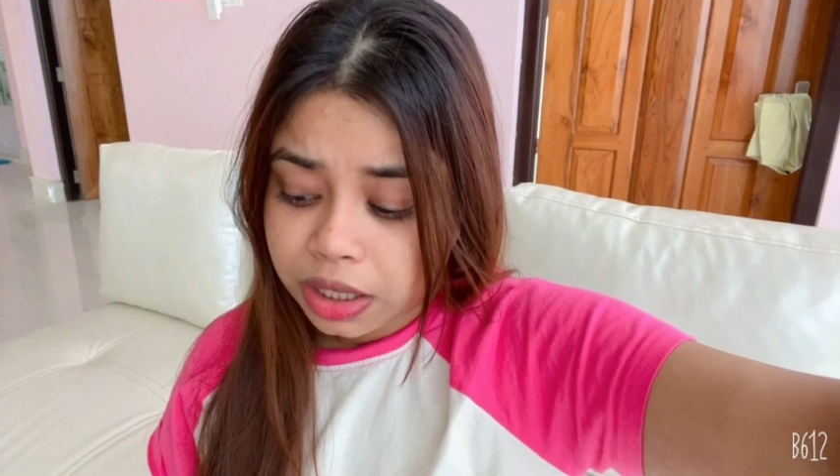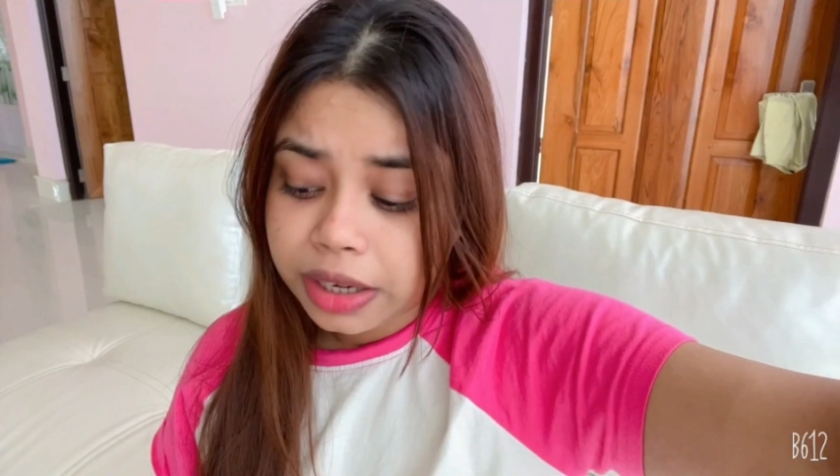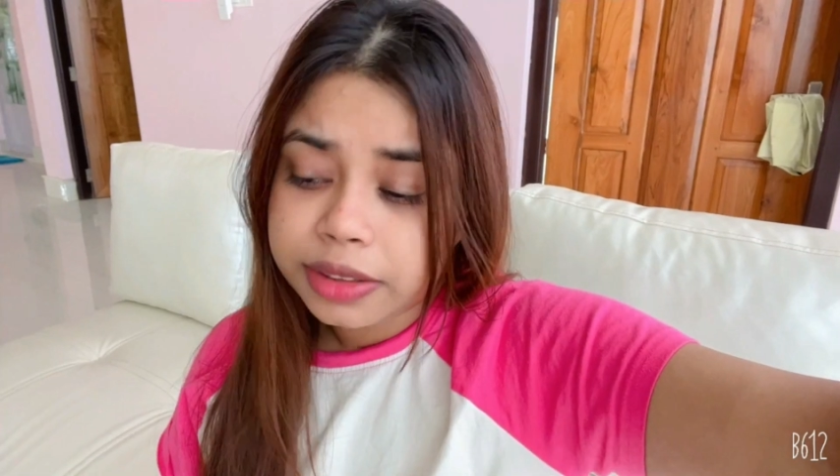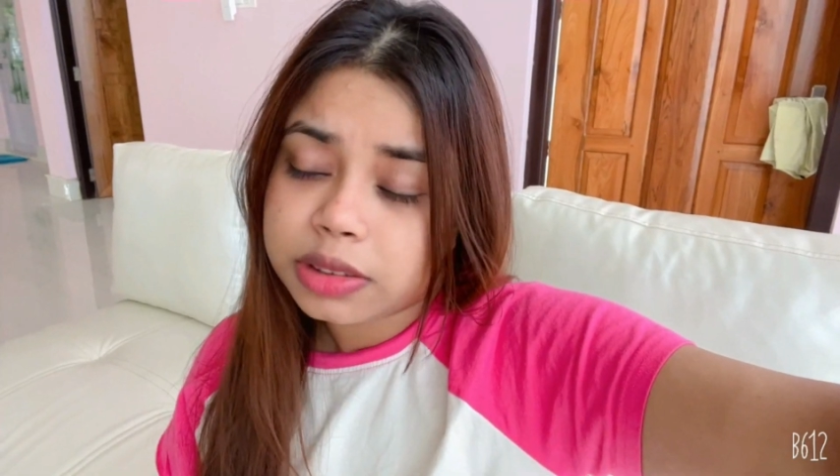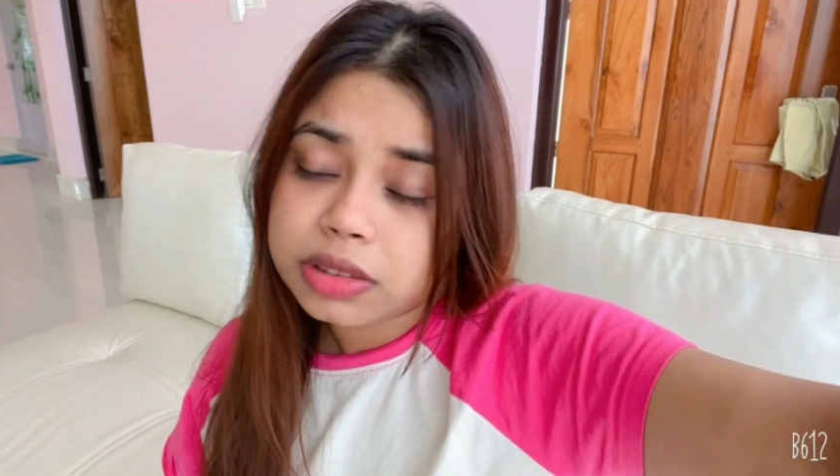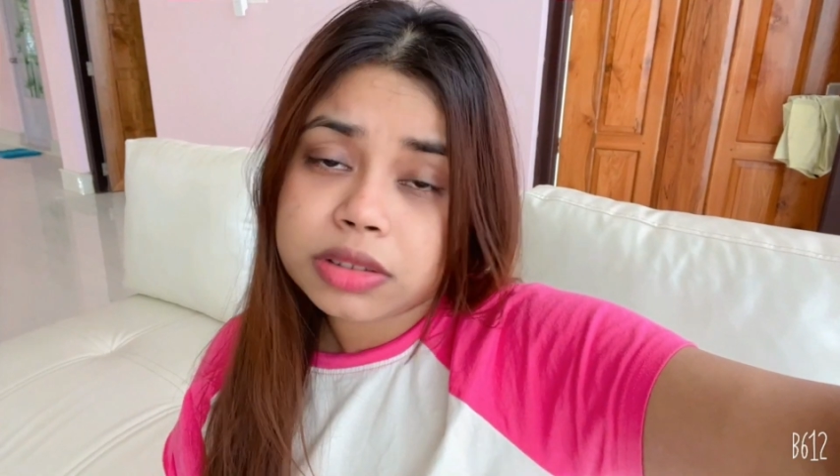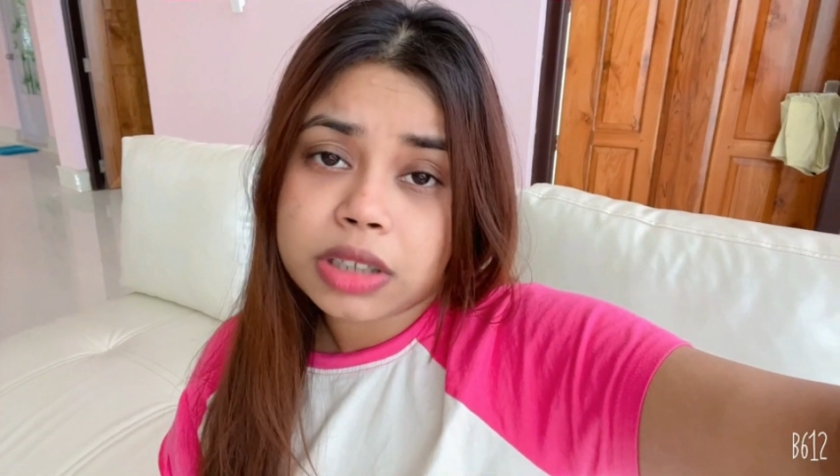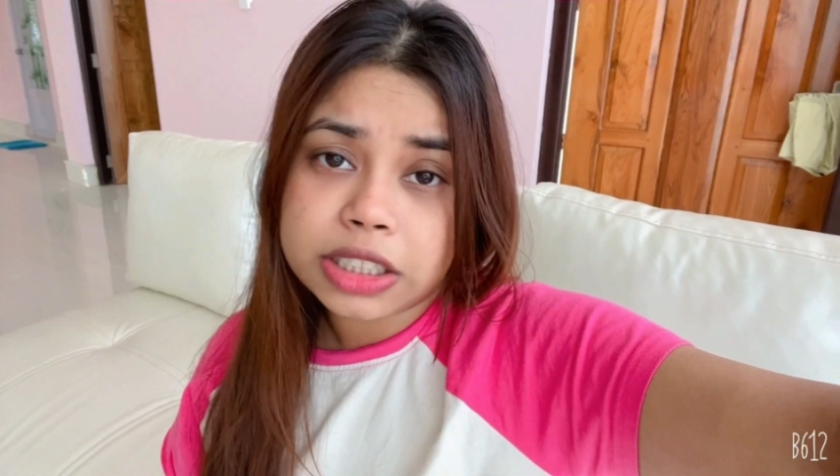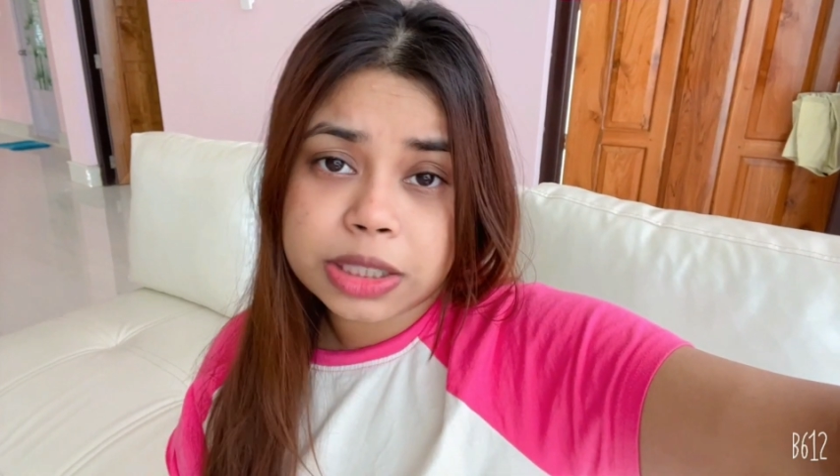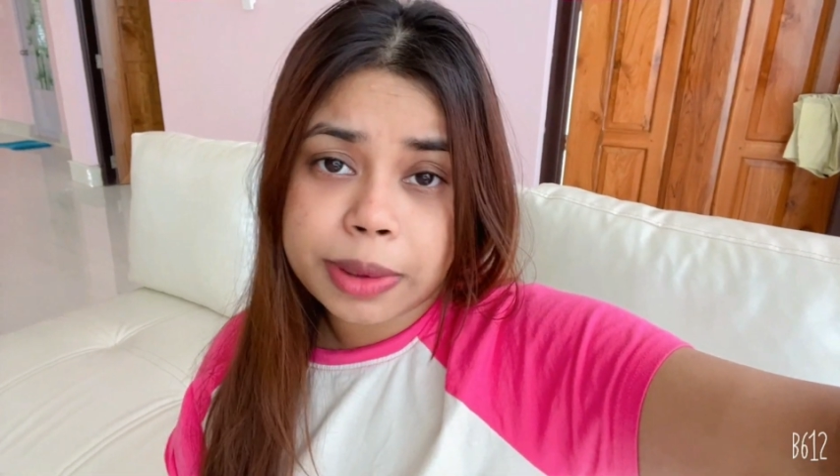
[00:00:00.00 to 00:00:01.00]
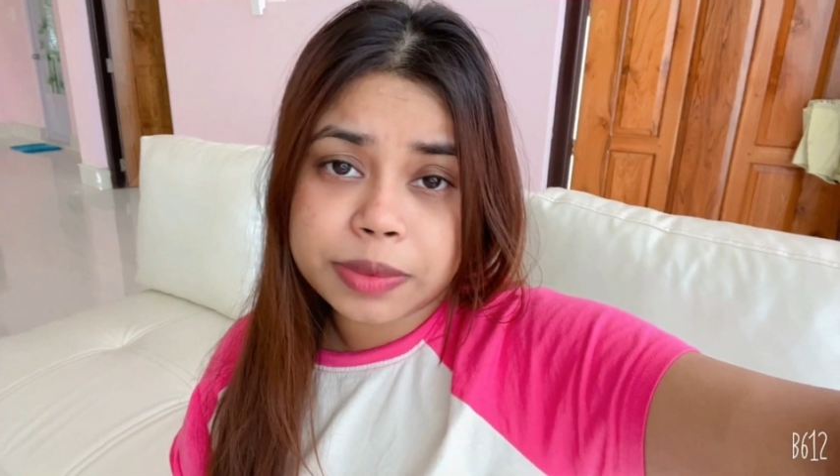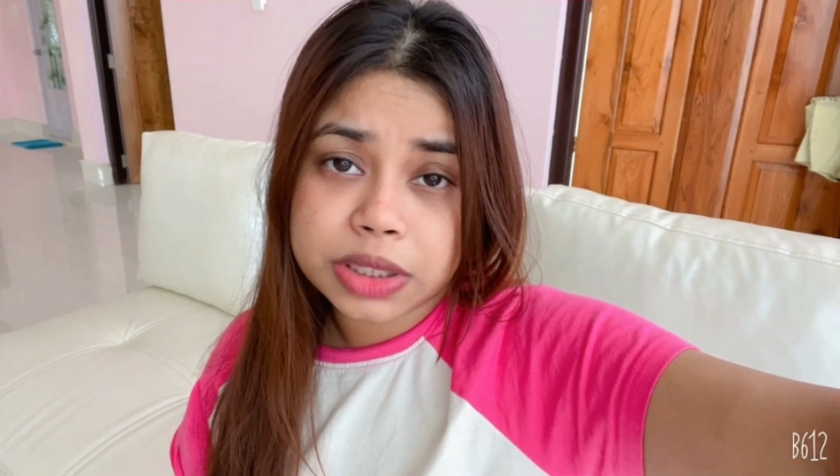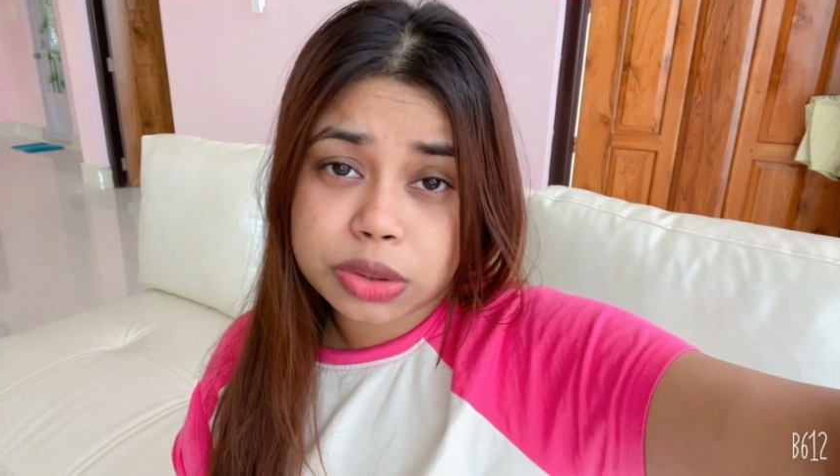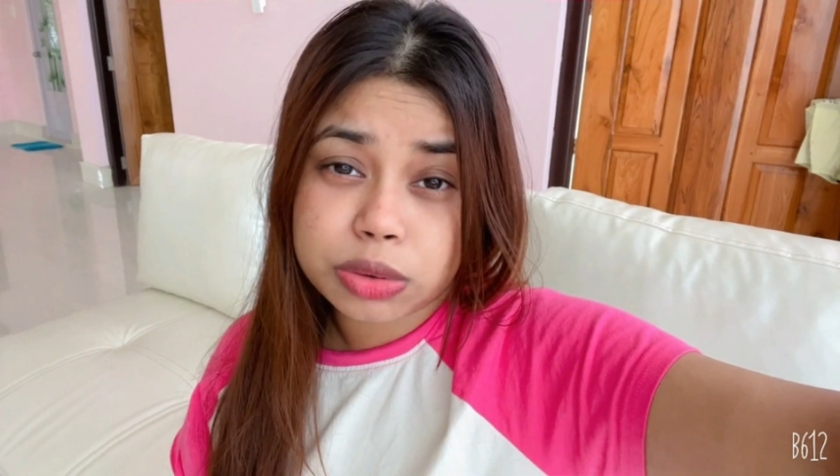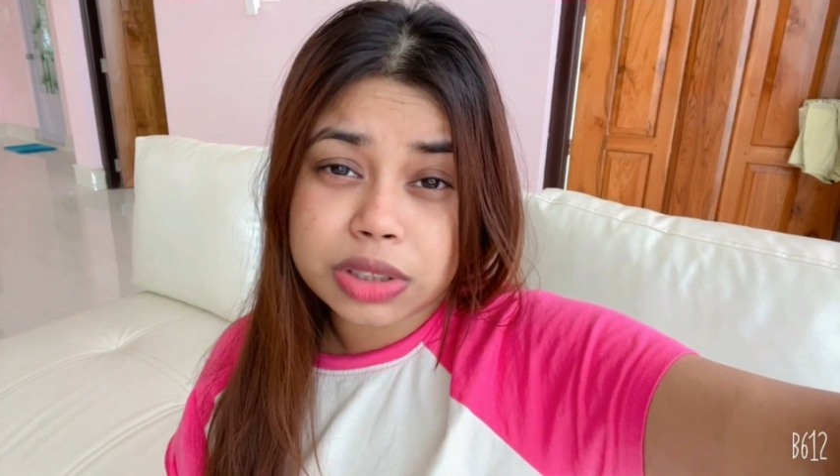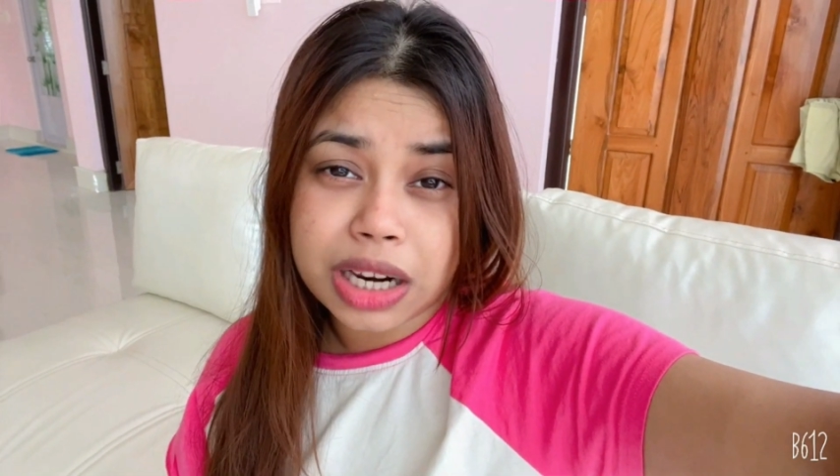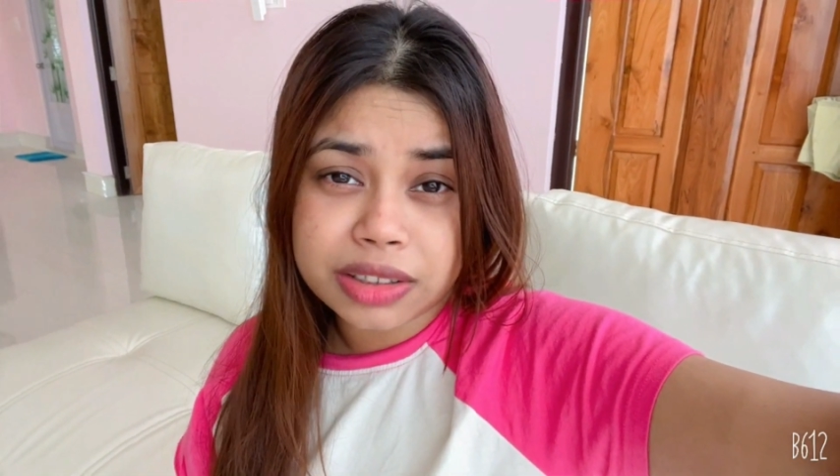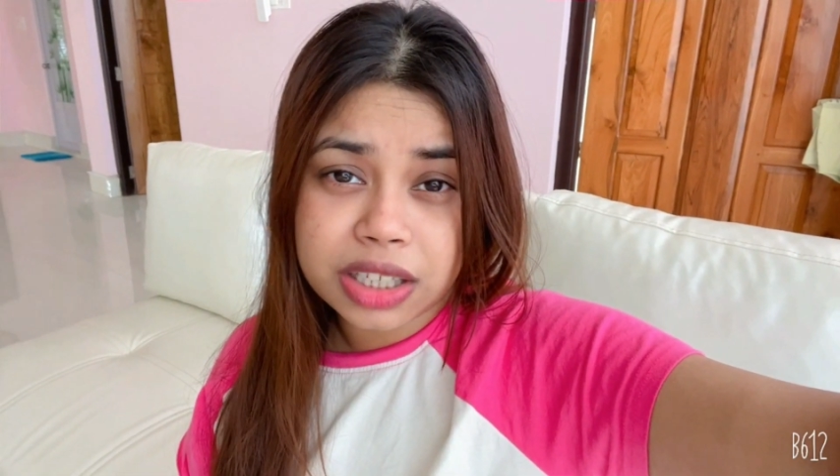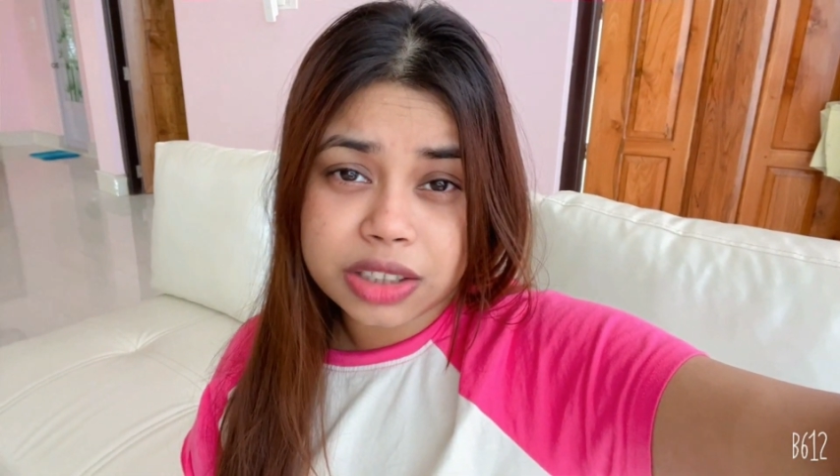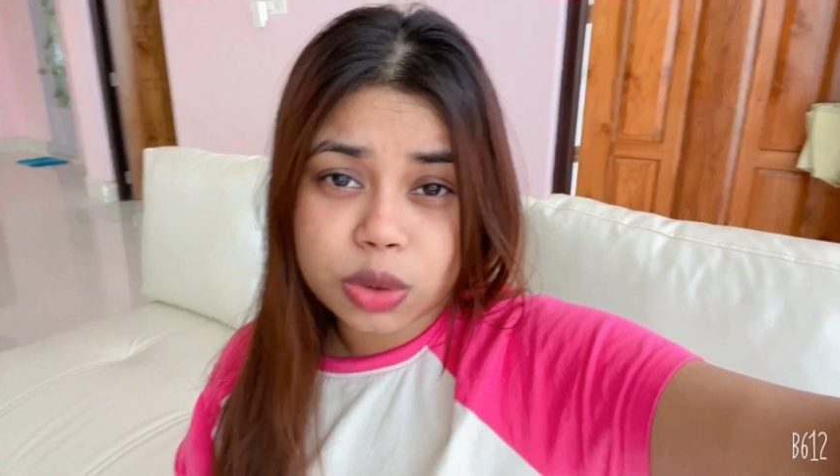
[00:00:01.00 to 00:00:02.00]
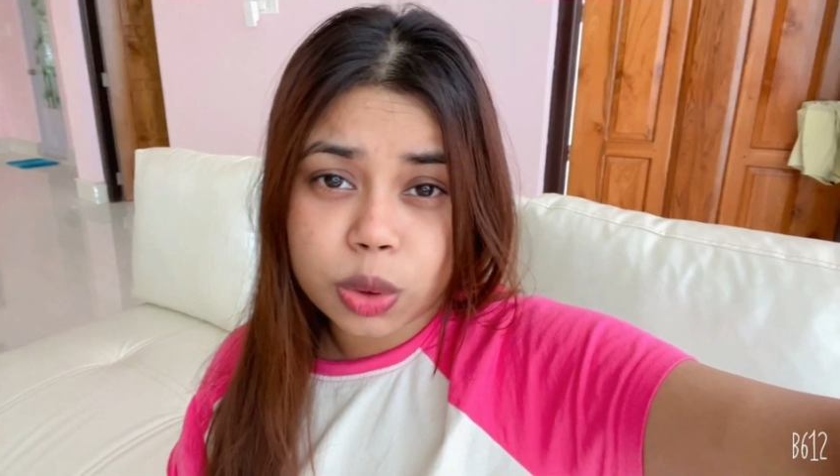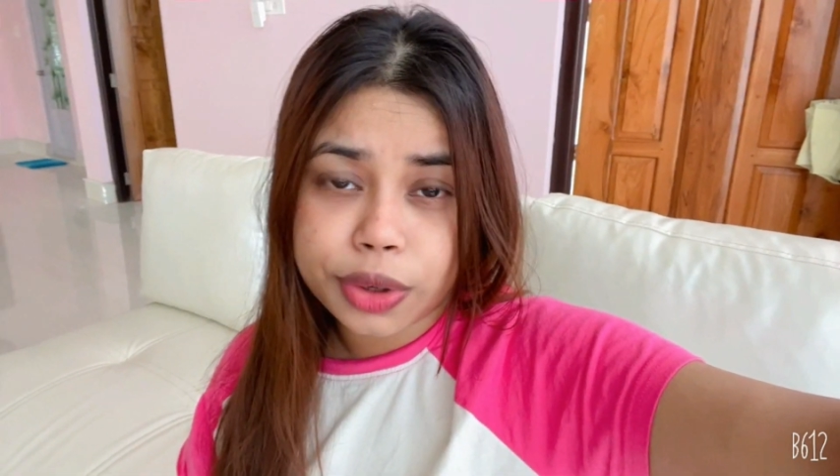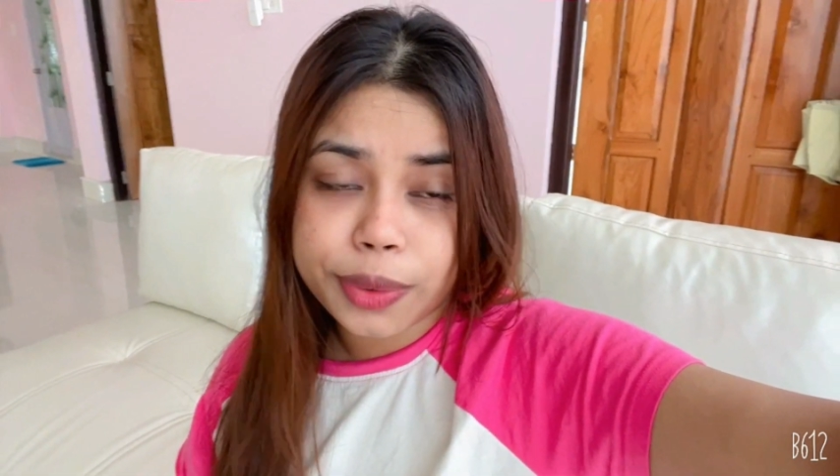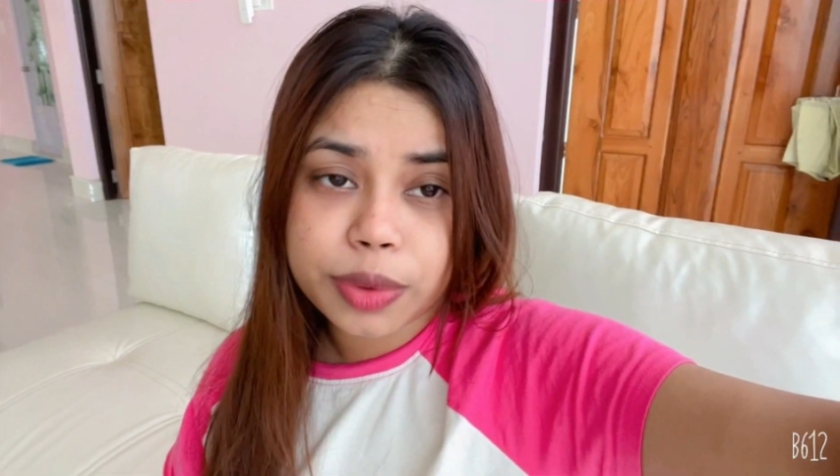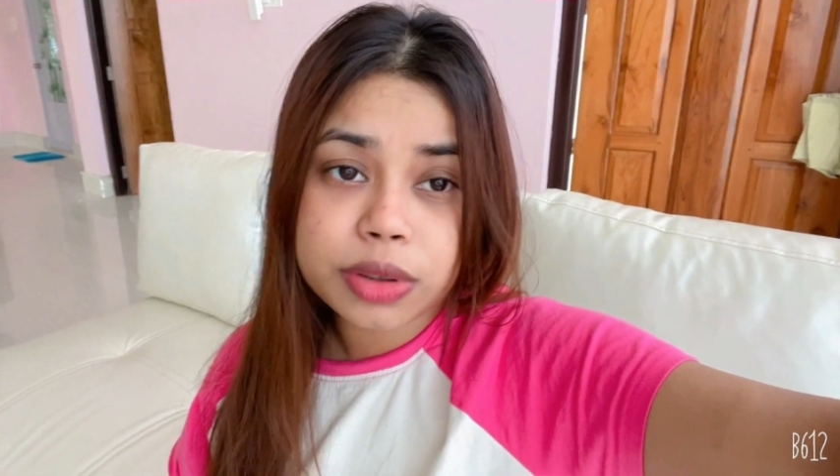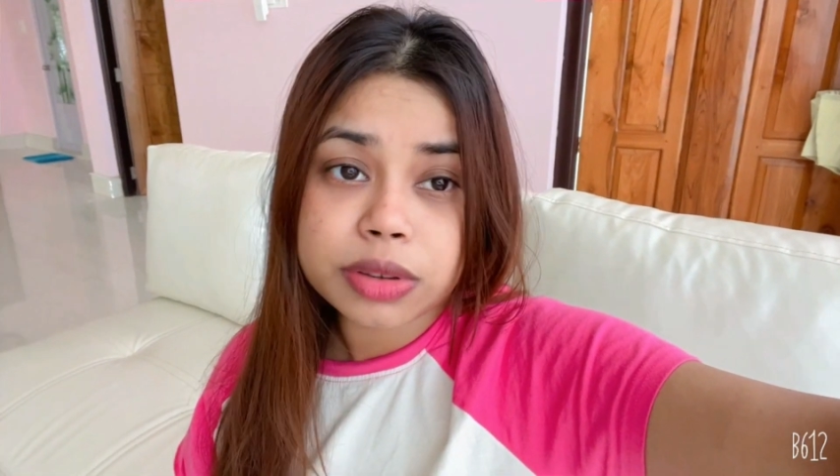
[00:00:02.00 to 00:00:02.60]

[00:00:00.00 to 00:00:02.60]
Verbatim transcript: অ্যান্ড আজকে ভাবছি একটু স্নান টান করে নেবো